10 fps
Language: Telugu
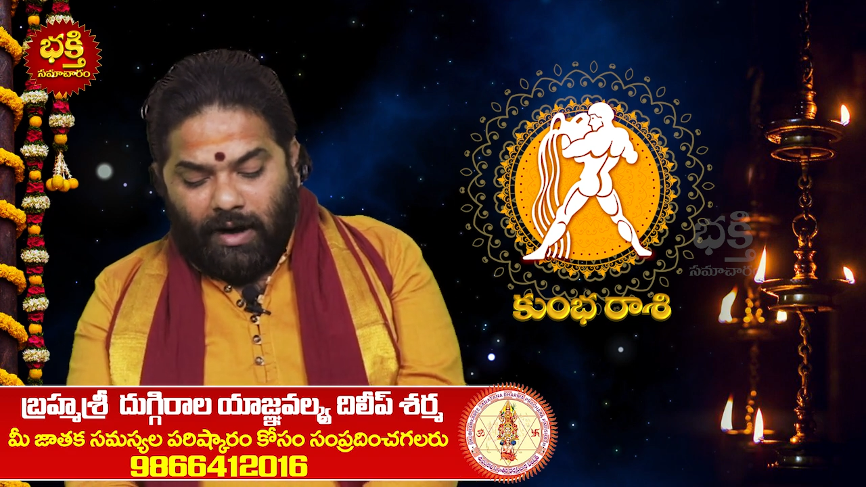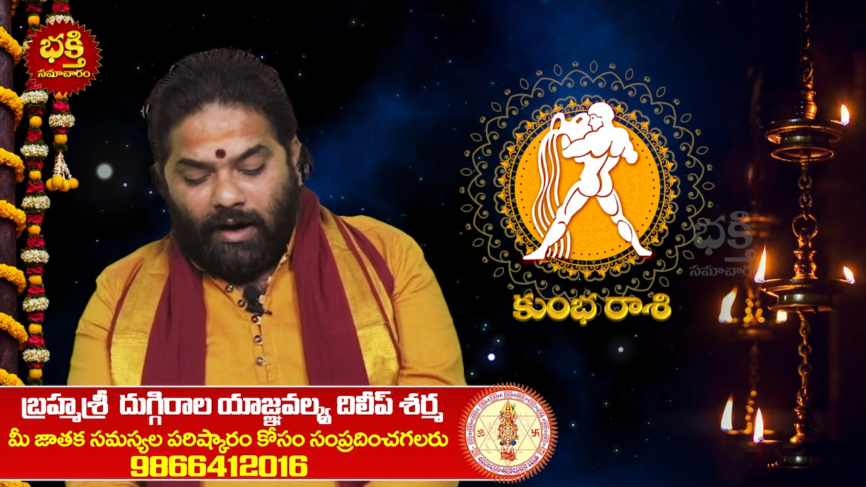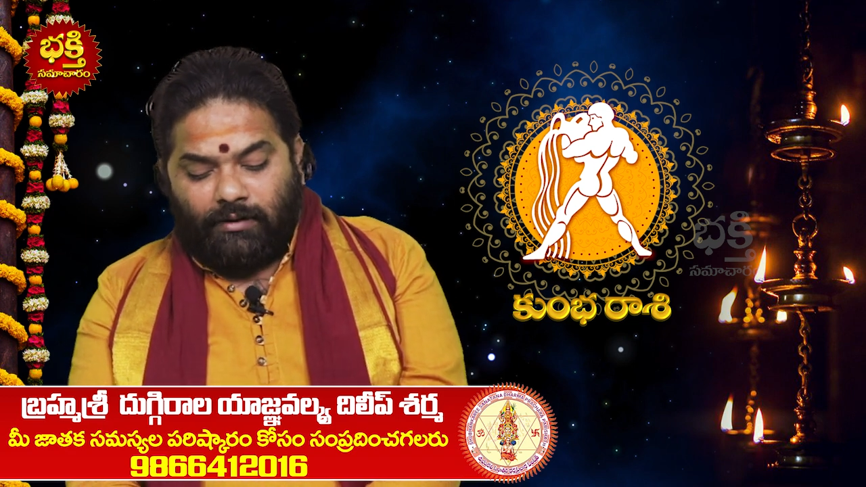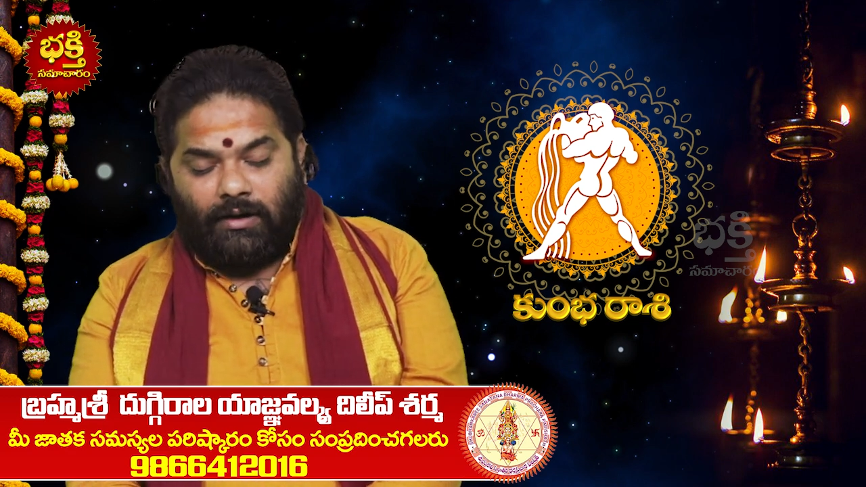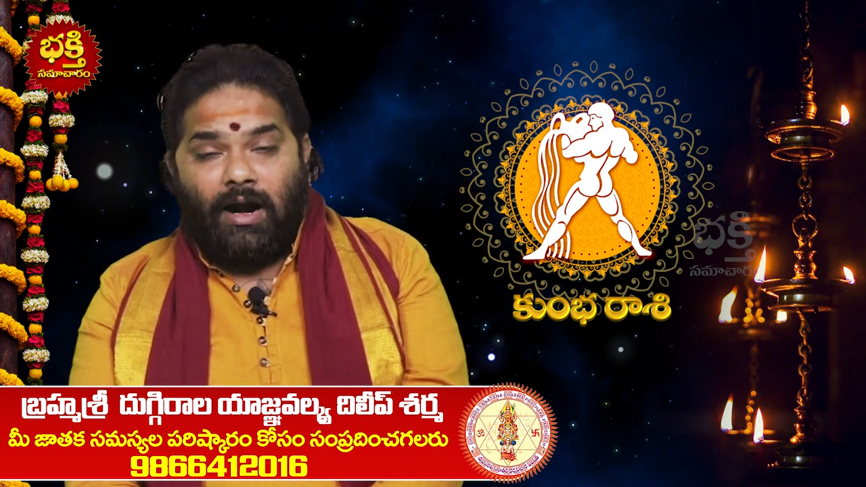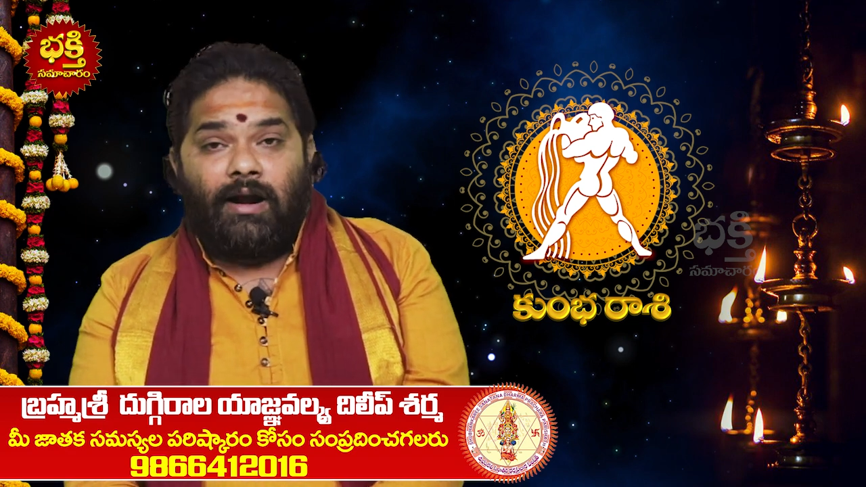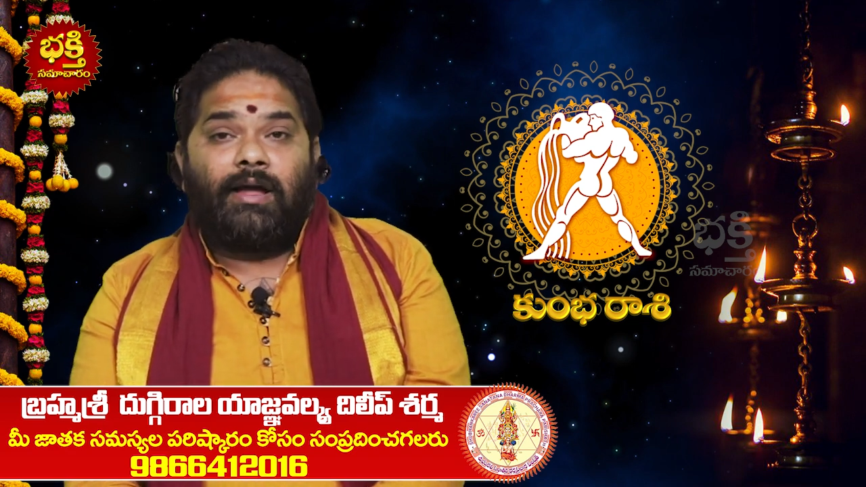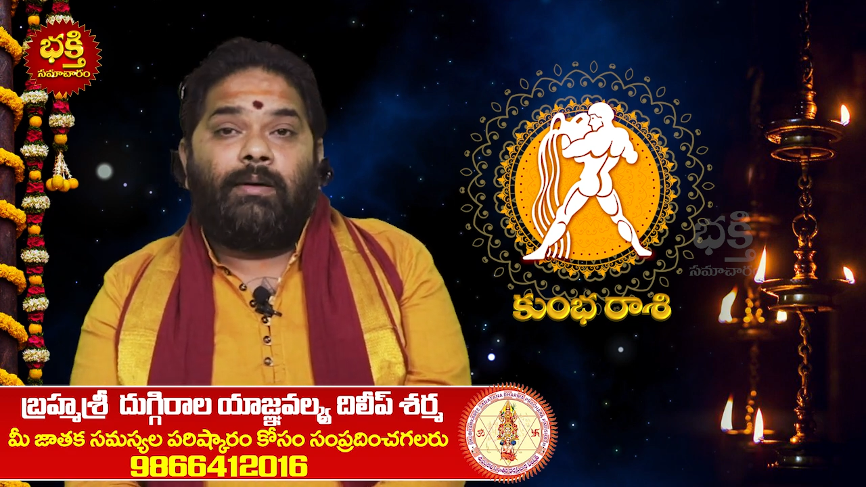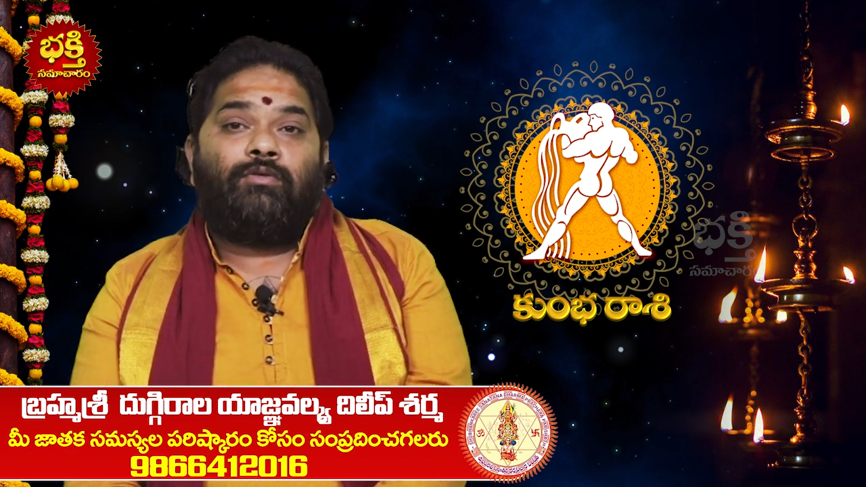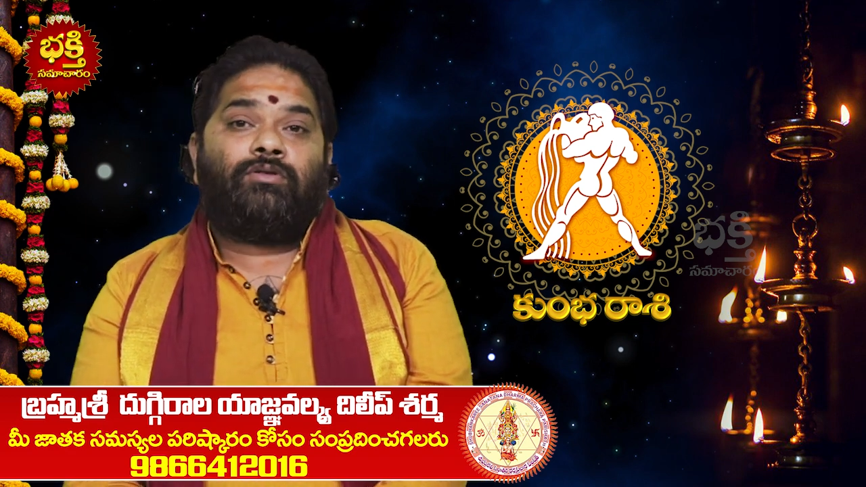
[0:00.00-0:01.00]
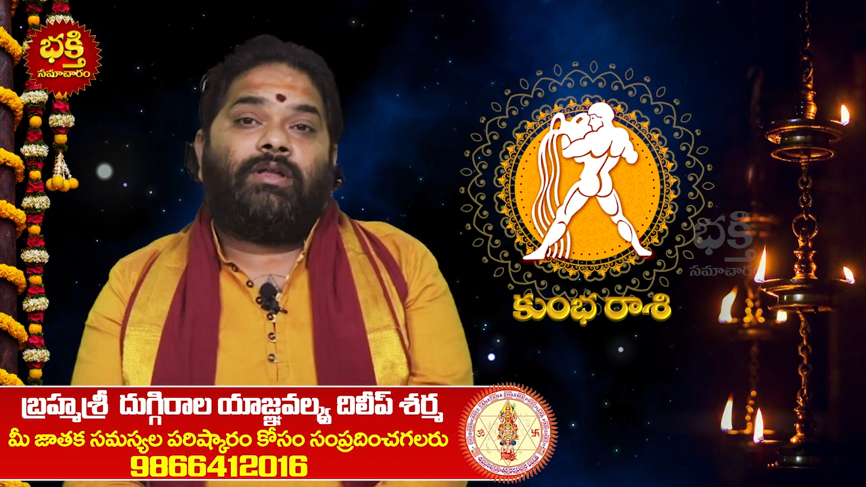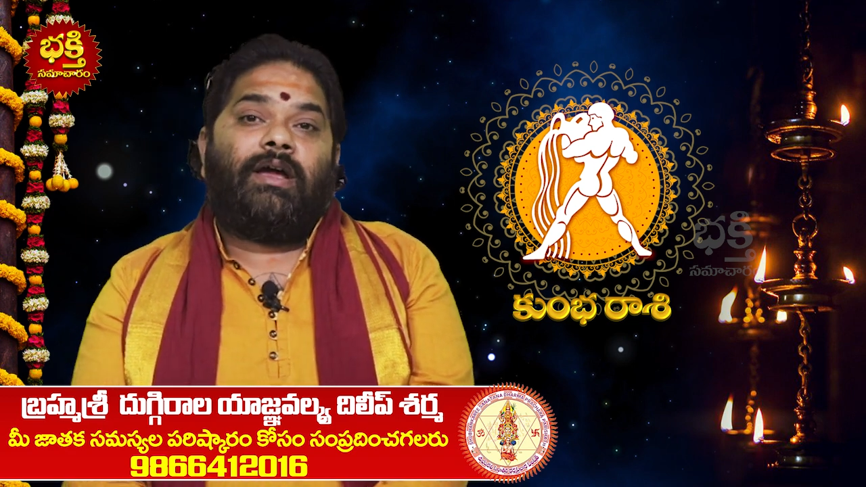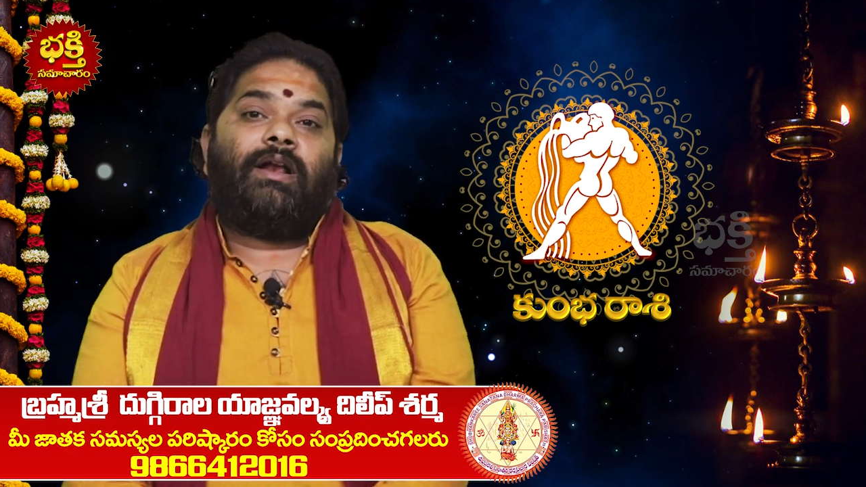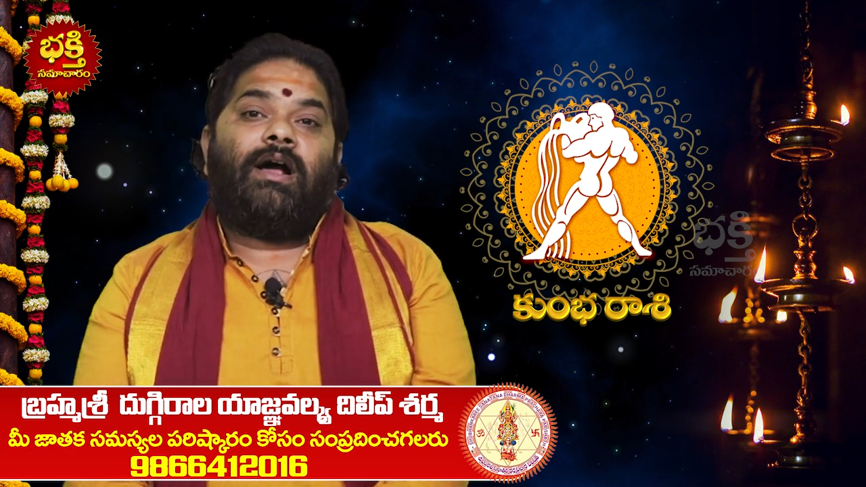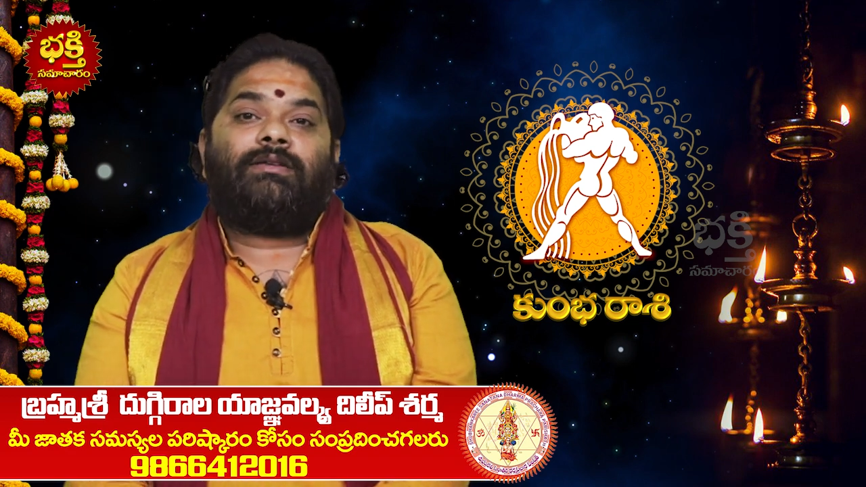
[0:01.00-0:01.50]
మాట్లాడే
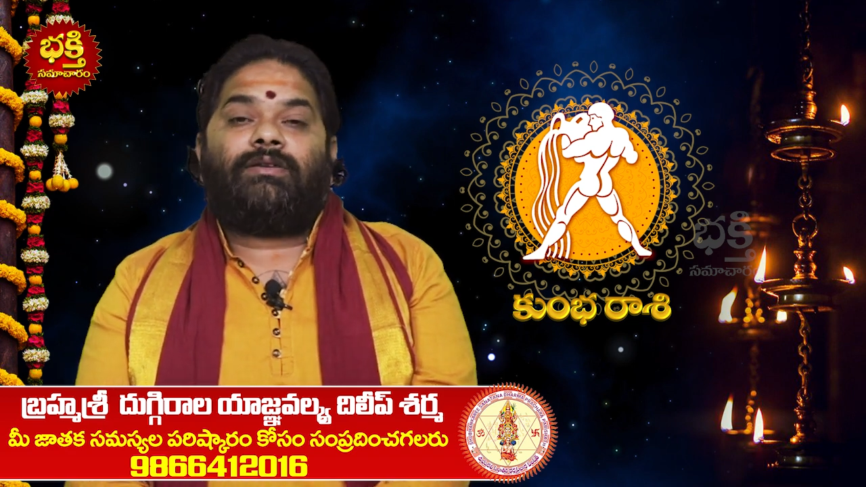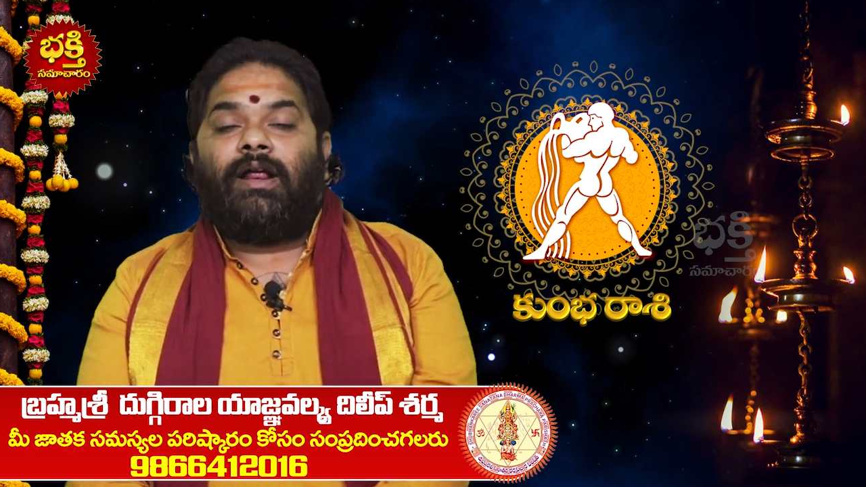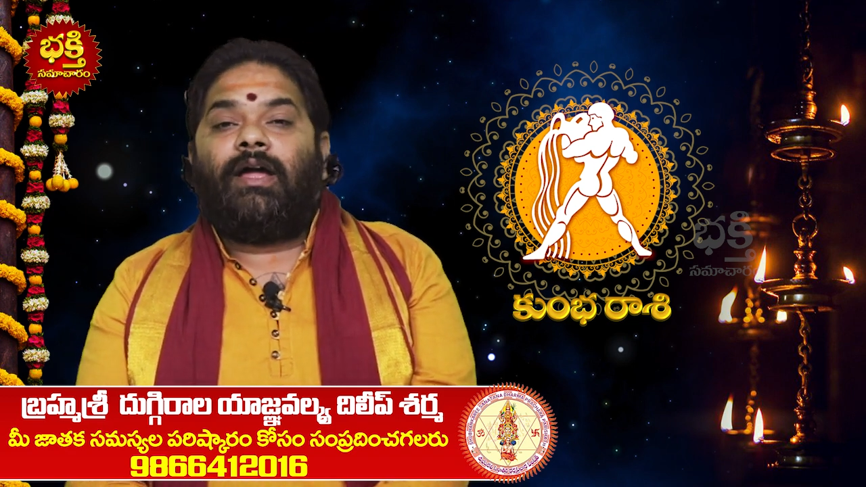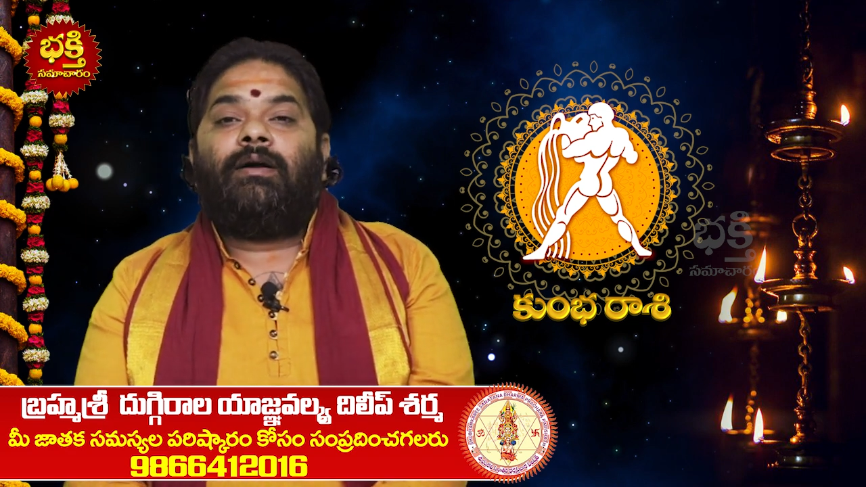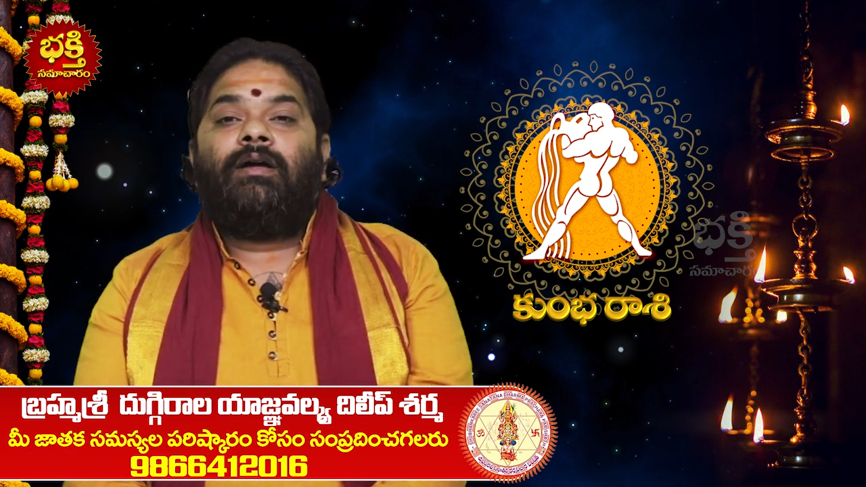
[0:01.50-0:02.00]
ముందైనా సరే